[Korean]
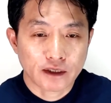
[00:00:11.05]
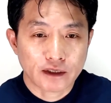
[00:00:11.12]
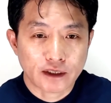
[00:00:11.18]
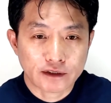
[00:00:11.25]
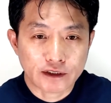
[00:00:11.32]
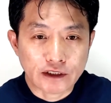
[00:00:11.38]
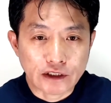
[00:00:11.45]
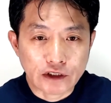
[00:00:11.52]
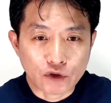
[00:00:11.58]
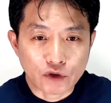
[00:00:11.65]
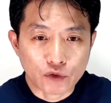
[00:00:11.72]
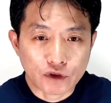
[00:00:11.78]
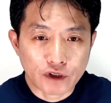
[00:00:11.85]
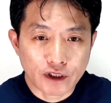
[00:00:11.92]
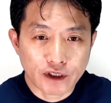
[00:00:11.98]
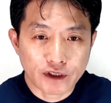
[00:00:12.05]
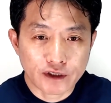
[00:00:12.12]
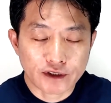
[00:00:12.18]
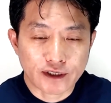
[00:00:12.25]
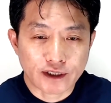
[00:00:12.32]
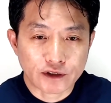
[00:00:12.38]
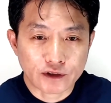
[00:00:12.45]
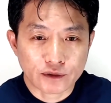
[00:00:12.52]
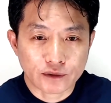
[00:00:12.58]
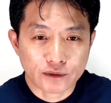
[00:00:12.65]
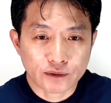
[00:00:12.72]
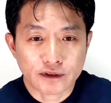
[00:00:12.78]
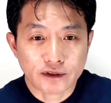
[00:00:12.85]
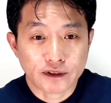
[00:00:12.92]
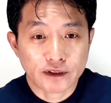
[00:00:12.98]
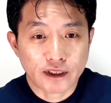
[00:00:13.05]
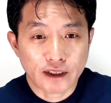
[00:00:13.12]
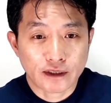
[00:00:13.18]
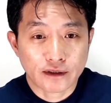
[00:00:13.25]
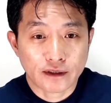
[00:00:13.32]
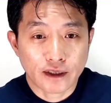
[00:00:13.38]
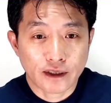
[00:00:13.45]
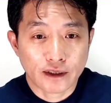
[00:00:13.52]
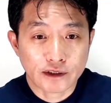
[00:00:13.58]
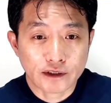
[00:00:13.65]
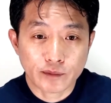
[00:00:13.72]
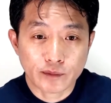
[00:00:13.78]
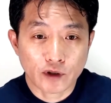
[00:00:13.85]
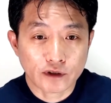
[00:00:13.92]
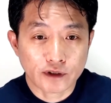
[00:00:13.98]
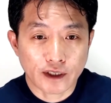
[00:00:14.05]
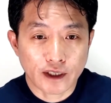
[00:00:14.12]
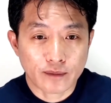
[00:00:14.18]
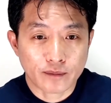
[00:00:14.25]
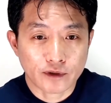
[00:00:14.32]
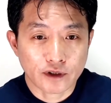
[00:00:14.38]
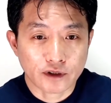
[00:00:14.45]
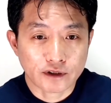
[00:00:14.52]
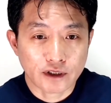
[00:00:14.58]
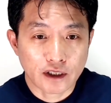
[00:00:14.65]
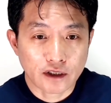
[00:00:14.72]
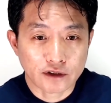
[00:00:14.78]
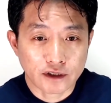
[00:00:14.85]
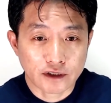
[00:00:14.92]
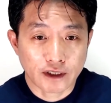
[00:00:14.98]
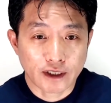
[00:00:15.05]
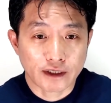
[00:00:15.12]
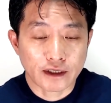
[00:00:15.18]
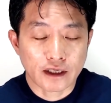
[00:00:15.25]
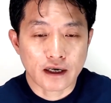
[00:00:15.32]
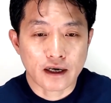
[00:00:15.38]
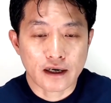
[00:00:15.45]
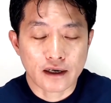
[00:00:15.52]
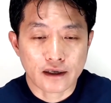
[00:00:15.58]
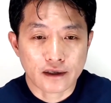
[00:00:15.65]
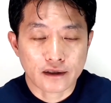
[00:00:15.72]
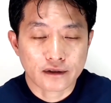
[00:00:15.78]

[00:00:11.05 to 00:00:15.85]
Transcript: 사실 이 주제를 가지고 지난해 11월 달에 한번 영상을 제작했다가